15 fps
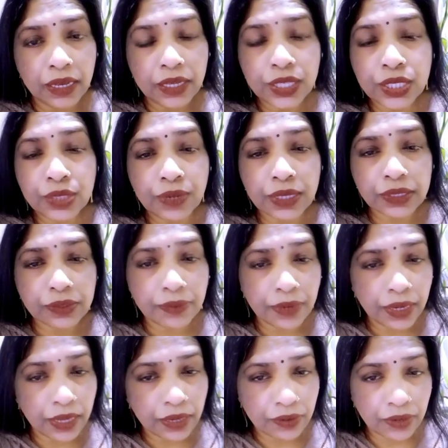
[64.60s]
విశ్వాసం
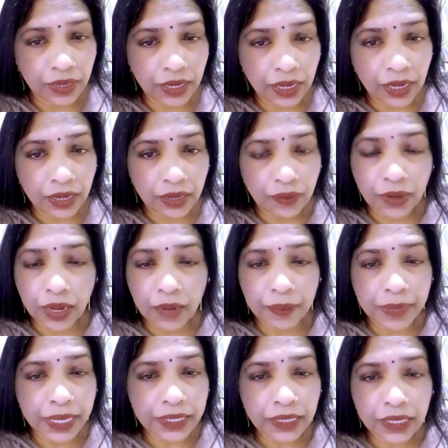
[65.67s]
లేకుండా ఒక్క
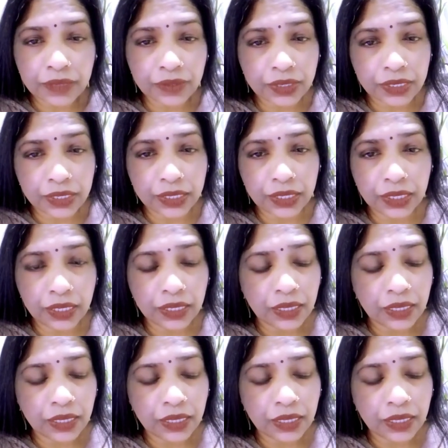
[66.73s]
మాటన వచ్చి